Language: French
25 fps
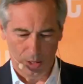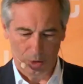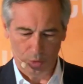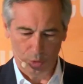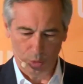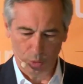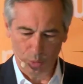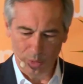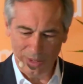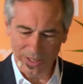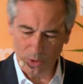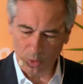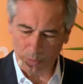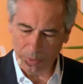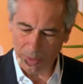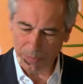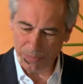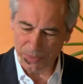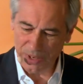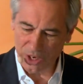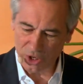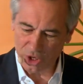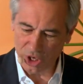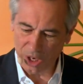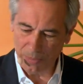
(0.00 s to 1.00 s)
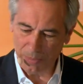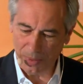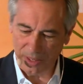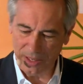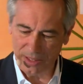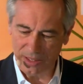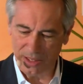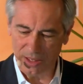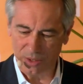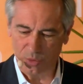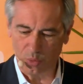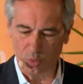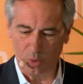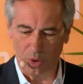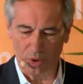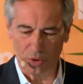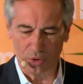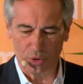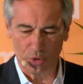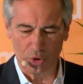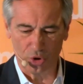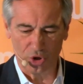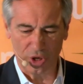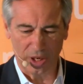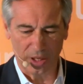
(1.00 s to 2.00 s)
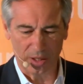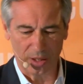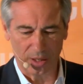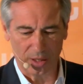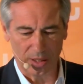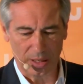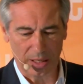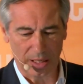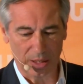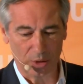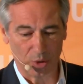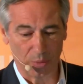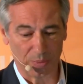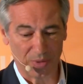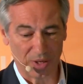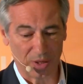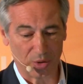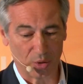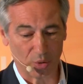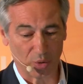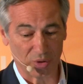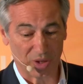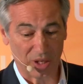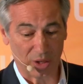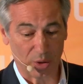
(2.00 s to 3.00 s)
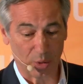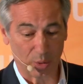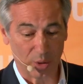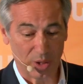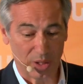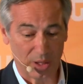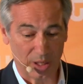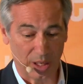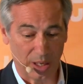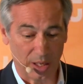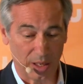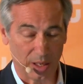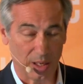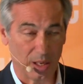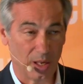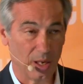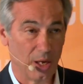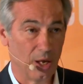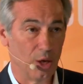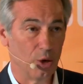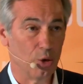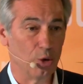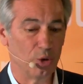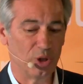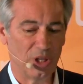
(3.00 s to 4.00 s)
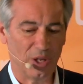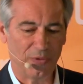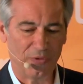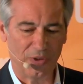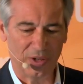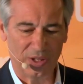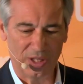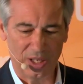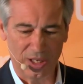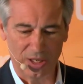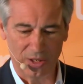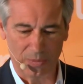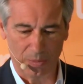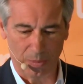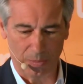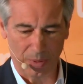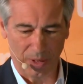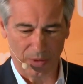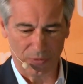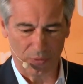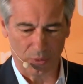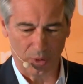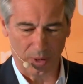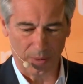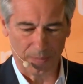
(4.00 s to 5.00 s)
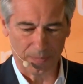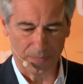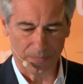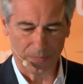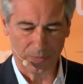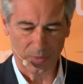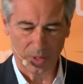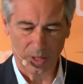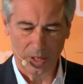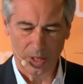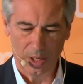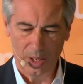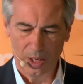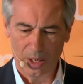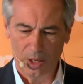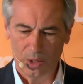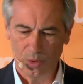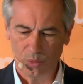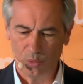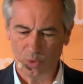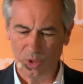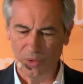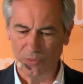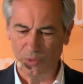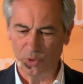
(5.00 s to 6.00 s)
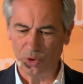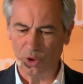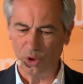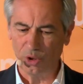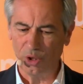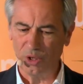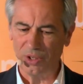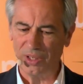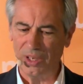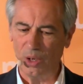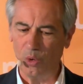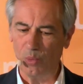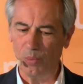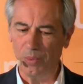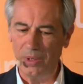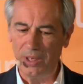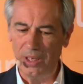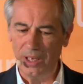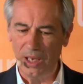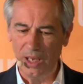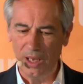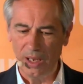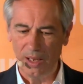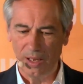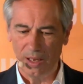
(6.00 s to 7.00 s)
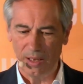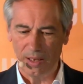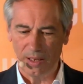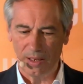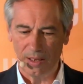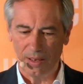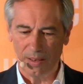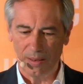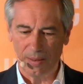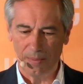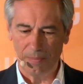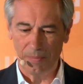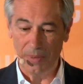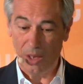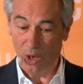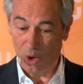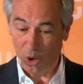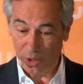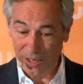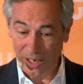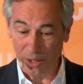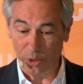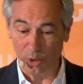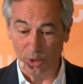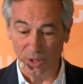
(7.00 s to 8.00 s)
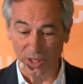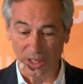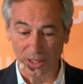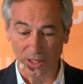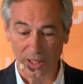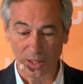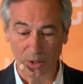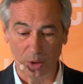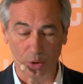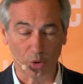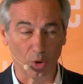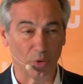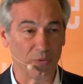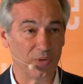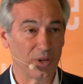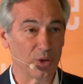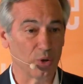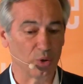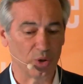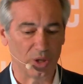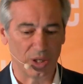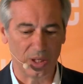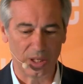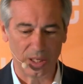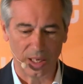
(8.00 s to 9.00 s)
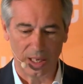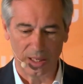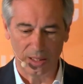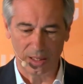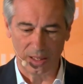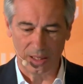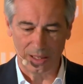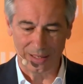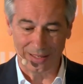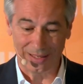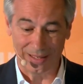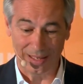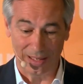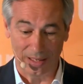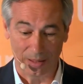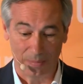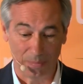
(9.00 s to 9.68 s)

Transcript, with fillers: Nous ne nous laissons pas piéger par les discours anxiogènes, les obsessions sécuritaires, le défaitisme parfois. Nous avons tendance à oublier, mais en quelques années, notre vie quotidienne s'est